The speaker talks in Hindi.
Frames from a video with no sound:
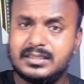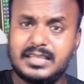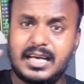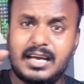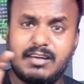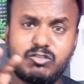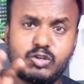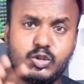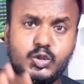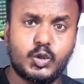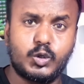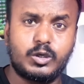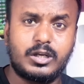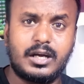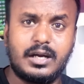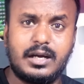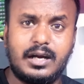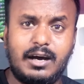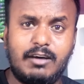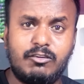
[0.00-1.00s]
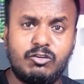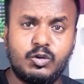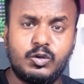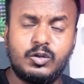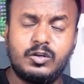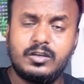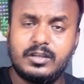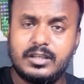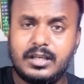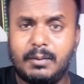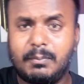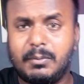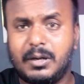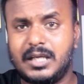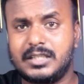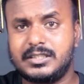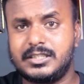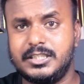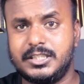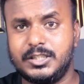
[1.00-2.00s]
चाहे वो छोटा गांव हो या
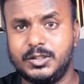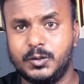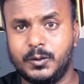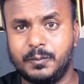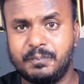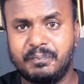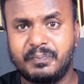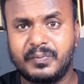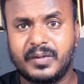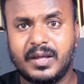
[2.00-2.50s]
बड़ा सिटी हो